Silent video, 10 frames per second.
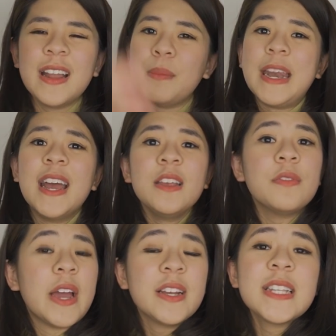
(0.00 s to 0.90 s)
thì mình thấy
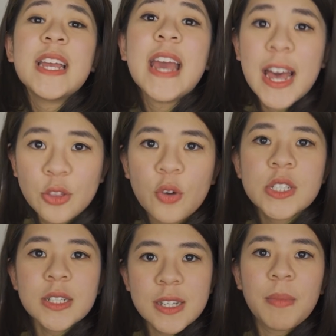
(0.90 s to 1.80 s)
như vậy nó sẽ dễ tổ
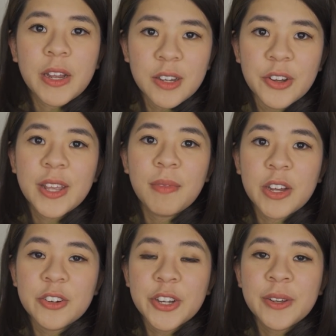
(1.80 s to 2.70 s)
chức cho mọi người nha
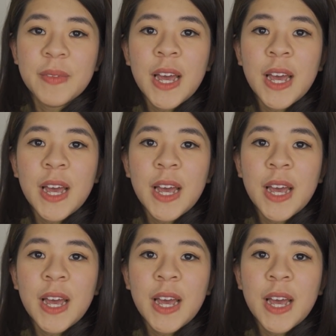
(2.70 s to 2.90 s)
mọi người